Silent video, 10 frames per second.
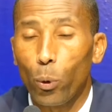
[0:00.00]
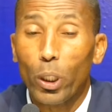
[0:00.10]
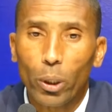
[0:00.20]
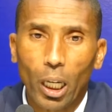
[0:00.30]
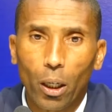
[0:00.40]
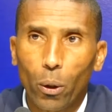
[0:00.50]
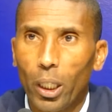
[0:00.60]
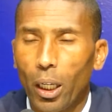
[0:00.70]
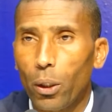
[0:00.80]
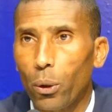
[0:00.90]
oui, on a,
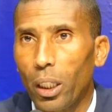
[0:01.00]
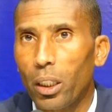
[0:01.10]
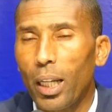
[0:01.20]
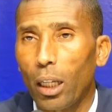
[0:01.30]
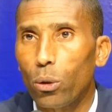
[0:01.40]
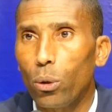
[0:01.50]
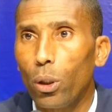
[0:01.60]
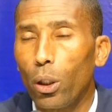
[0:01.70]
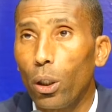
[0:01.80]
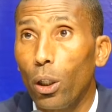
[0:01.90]
on a, on a des
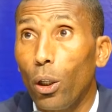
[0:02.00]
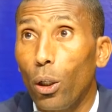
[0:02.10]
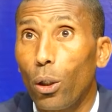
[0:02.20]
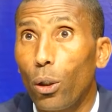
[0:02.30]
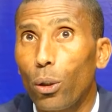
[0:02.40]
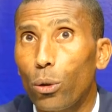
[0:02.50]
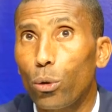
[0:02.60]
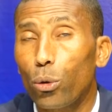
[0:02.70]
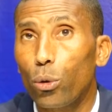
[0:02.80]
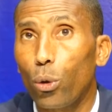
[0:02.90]
garçons
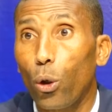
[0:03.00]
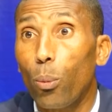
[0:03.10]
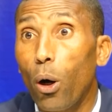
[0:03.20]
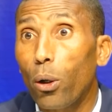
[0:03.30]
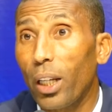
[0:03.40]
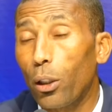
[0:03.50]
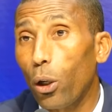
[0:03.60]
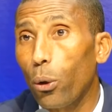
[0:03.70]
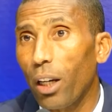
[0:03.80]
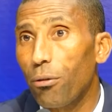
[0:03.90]
sur le banc,
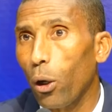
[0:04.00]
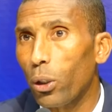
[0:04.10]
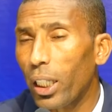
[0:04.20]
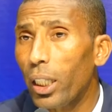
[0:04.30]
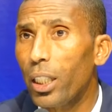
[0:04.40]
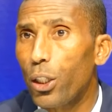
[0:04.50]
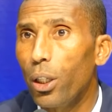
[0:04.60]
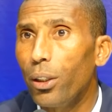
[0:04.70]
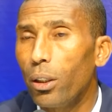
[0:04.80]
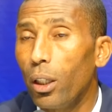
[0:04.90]
d'ailleurs, qu'on a fait rentrer, des
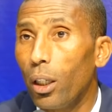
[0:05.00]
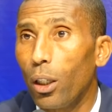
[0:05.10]
jeunes.